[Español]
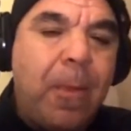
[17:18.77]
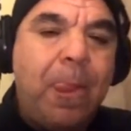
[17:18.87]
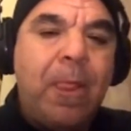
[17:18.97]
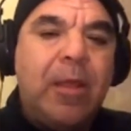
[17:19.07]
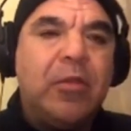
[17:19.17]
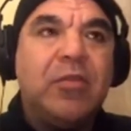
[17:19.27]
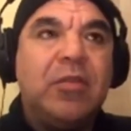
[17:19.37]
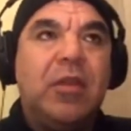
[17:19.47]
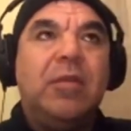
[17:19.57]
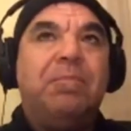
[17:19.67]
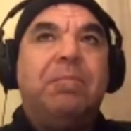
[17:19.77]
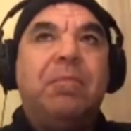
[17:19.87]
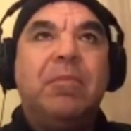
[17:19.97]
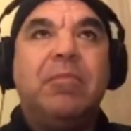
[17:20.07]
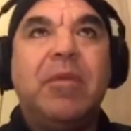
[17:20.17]
Claro. Entonces,
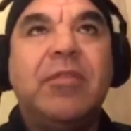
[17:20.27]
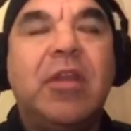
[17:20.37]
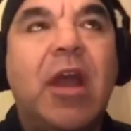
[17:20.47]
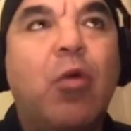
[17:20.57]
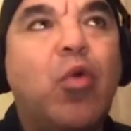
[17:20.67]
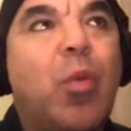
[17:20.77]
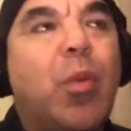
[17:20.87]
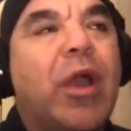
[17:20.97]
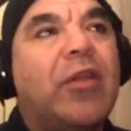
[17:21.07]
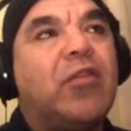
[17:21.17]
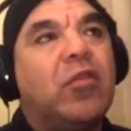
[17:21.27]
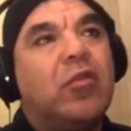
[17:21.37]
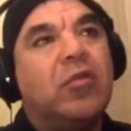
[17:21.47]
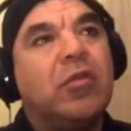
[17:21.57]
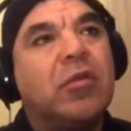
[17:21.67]
ese era un
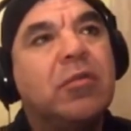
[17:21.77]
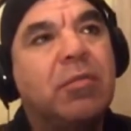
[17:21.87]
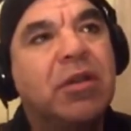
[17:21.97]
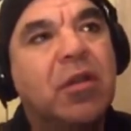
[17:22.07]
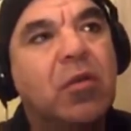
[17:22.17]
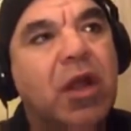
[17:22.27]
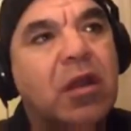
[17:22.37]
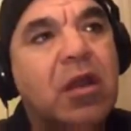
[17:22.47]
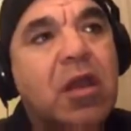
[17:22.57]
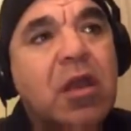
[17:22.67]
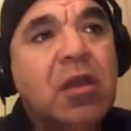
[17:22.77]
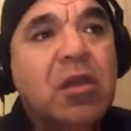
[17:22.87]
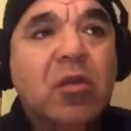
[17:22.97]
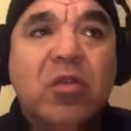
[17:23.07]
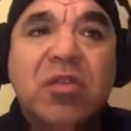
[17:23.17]
caso particular.
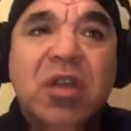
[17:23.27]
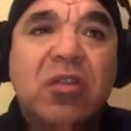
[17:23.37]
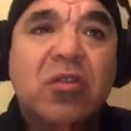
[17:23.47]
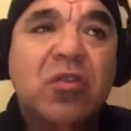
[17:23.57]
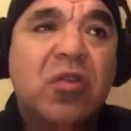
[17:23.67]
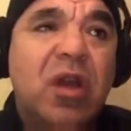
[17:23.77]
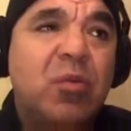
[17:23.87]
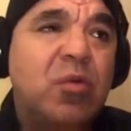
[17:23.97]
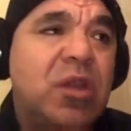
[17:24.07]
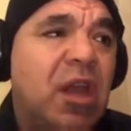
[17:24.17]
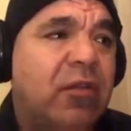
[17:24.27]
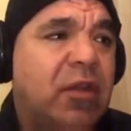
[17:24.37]
Con cierto, tocamos un día.